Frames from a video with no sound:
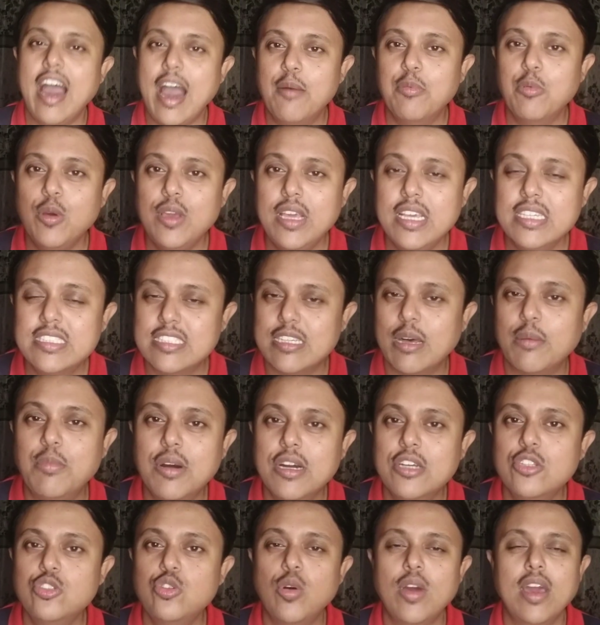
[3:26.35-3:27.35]
आपको ये
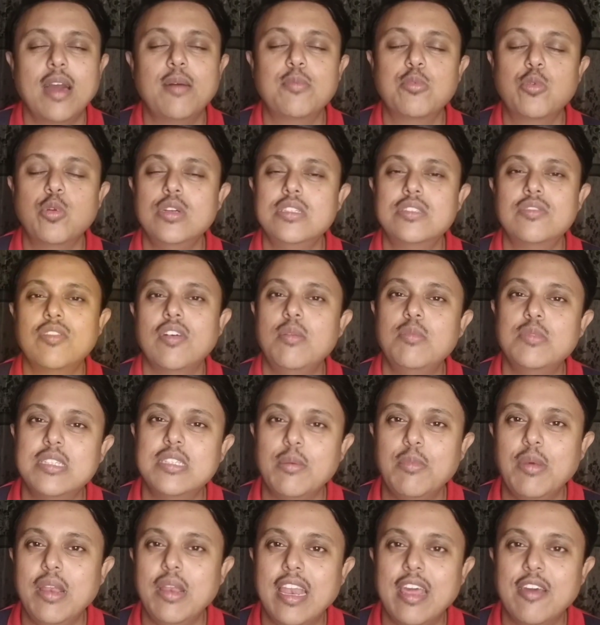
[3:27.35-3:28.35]
सबक जो है आपको इस फिल्म
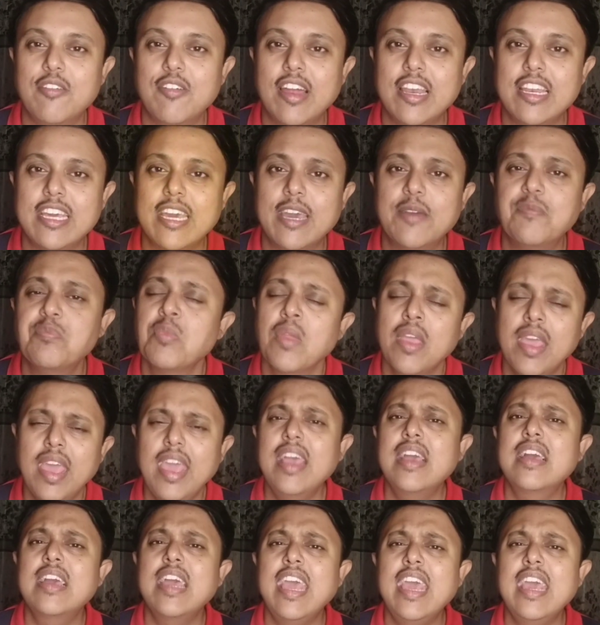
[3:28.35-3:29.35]
से मिलने वाली है
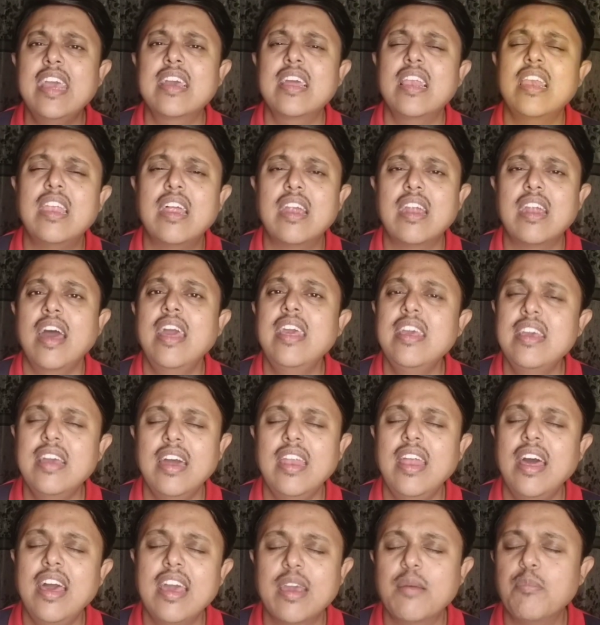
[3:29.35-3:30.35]
एक एक लड़ाई का
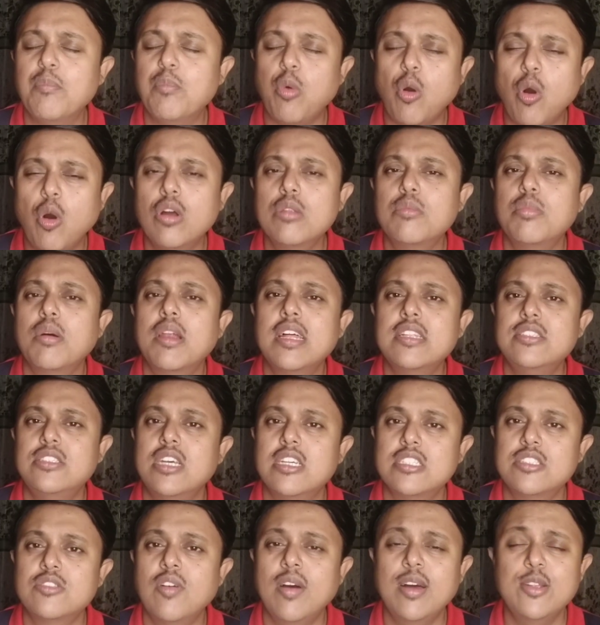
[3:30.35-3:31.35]
ना एक बहुत बड़ा
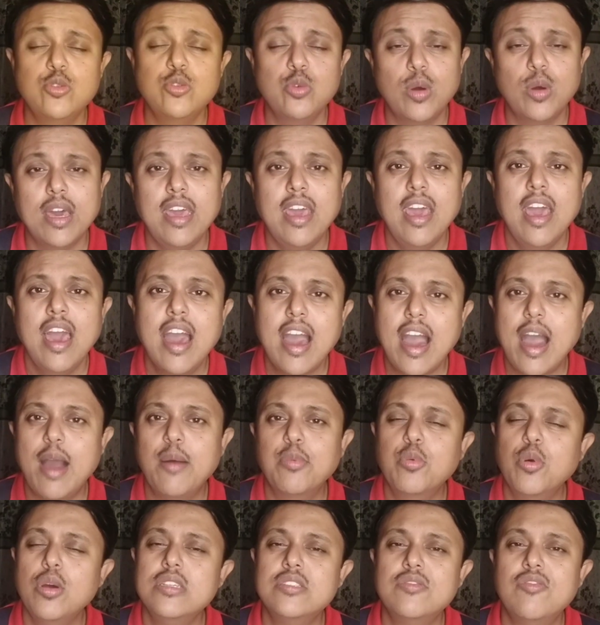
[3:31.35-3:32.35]
जज्बा जो है
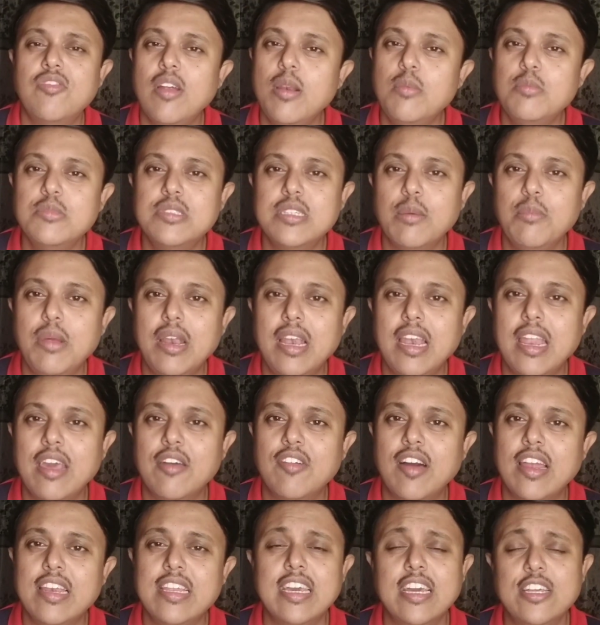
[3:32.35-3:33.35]
आपको इस फिल्म से मिलने
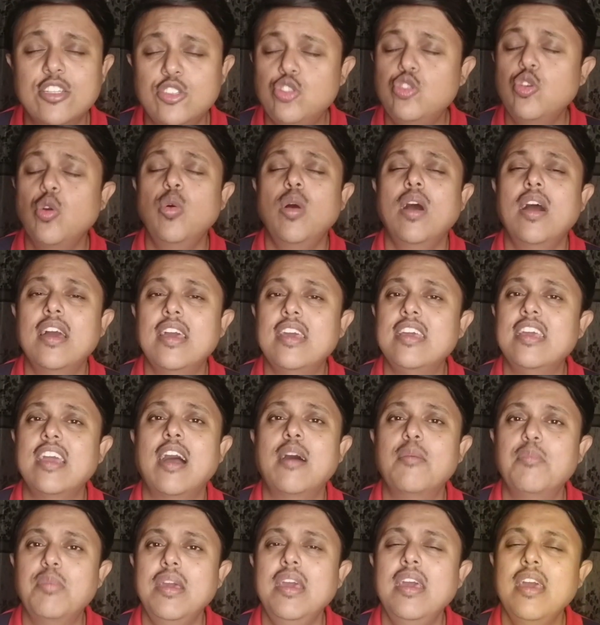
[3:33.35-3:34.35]
वाली है जो
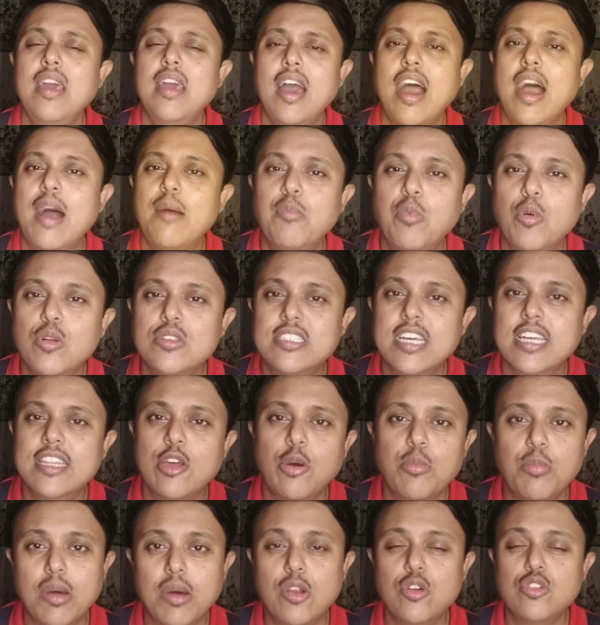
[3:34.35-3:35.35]
यहाँ पे आप बोल सकते
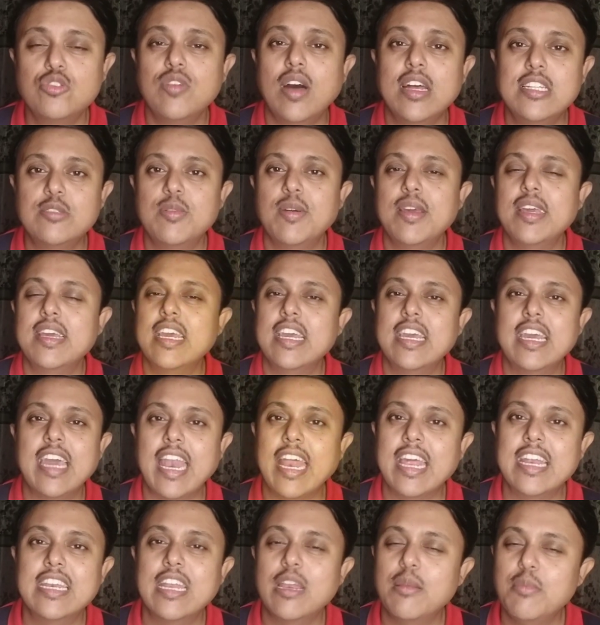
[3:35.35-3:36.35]
हो मनोज वाजपेयी के
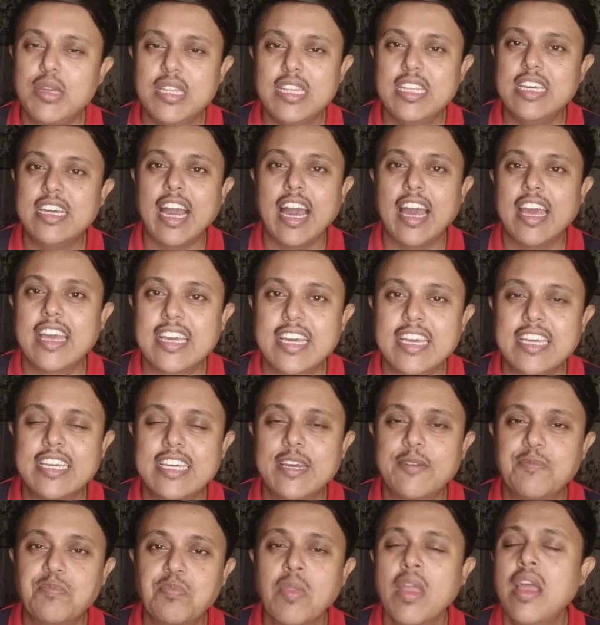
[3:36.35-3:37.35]
कैरेक्टर में में दिखाई गई
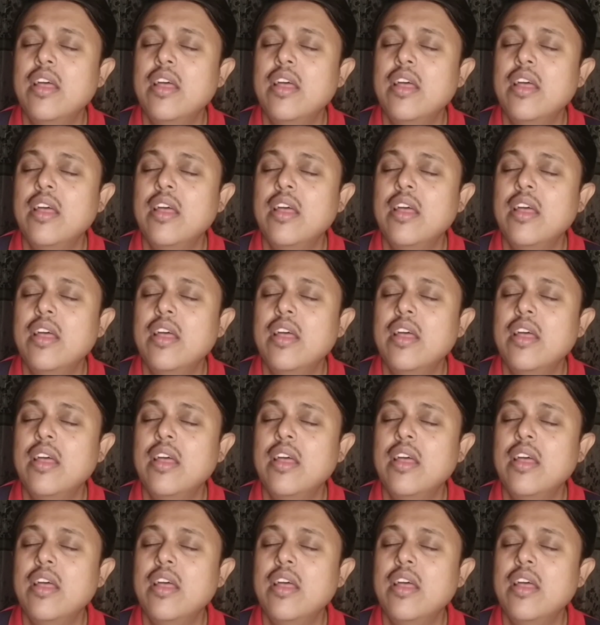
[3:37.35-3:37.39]
है